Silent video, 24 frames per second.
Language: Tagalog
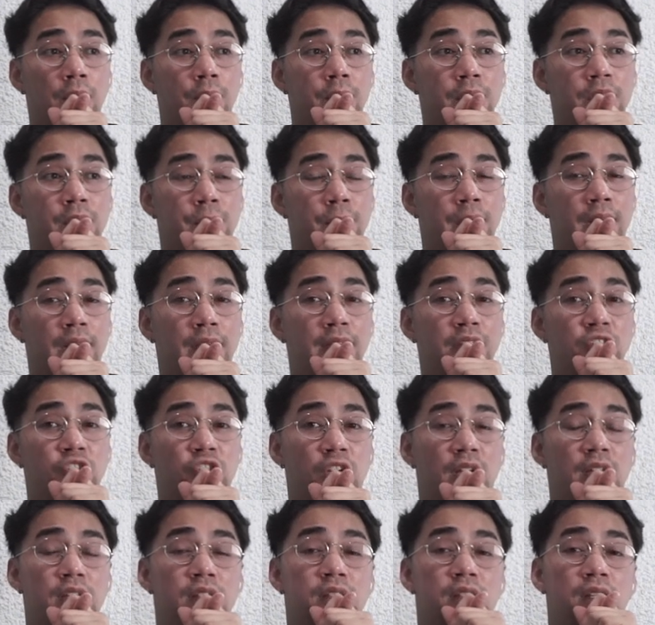mas malaking
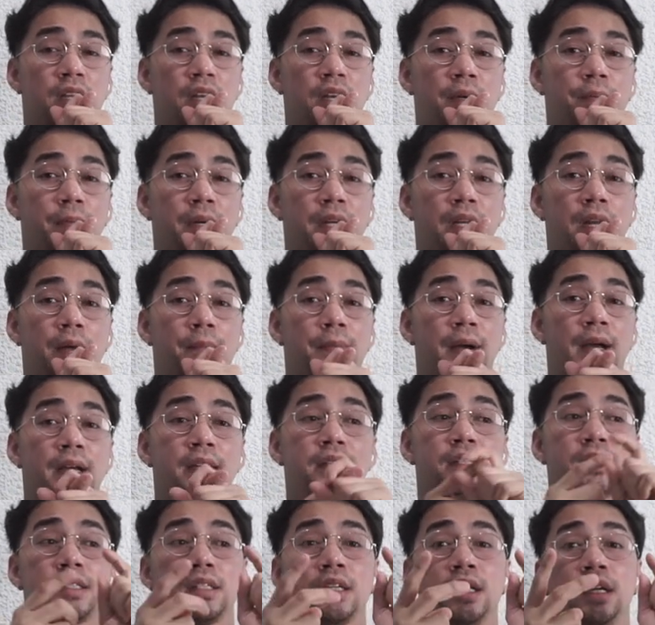chance na
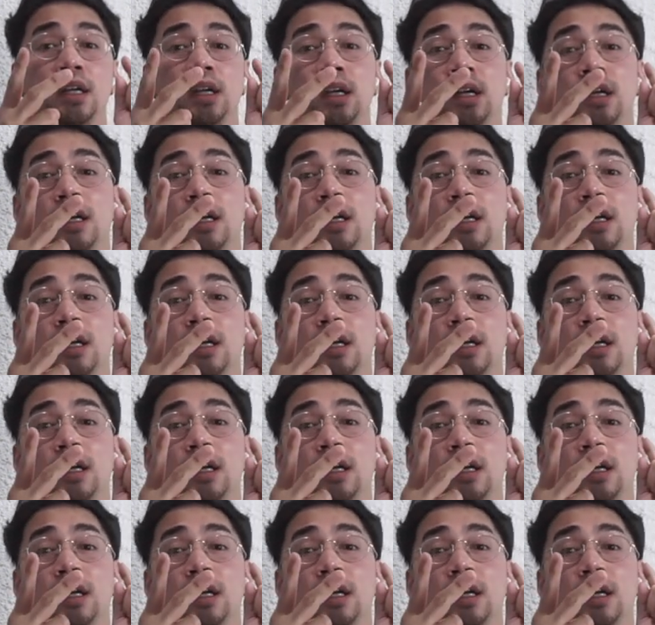maglabas.